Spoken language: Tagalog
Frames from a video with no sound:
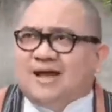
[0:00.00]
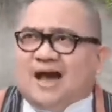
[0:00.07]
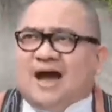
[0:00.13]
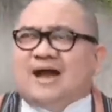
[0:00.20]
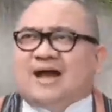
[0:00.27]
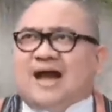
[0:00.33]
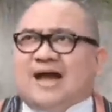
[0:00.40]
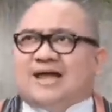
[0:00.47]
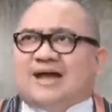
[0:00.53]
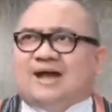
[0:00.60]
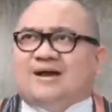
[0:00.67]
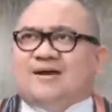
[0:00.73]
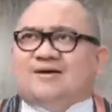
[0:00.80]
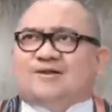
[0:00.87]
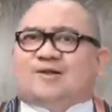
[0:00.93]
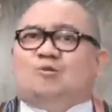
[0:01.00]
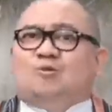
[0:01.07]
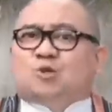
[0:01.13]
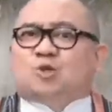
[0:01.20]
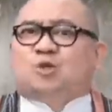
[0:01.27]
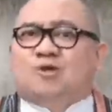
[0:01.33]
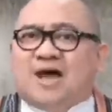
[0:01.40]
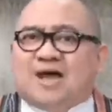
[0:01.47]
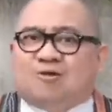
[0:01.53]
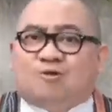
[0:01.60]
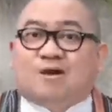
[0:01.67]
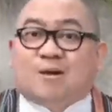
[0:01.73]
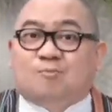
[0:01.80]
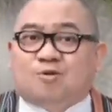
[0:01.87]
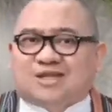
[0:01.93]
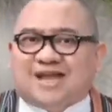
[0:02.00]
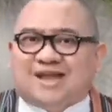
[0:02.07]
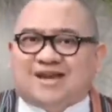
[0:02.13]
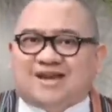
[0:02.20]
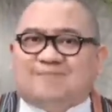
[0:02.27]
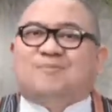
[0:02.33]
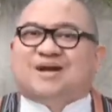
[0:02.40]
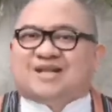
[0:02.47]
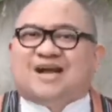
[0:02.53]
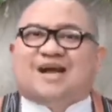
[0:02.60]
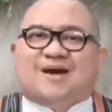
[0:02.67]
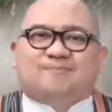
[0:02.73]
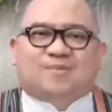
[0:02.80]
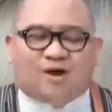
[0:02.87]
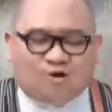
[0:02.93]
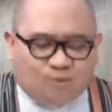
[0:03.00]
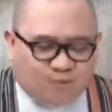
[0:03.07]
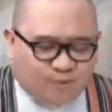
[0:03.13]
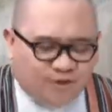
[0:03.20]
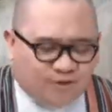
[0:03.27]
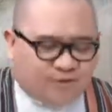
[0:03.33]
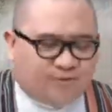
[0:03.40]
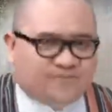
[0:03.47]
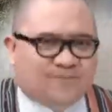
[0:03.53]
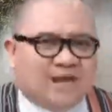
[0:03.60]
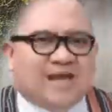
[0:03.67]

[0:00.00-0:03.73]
ang kayang solusyonan o gamutin ng pagtanggap ng komunyon?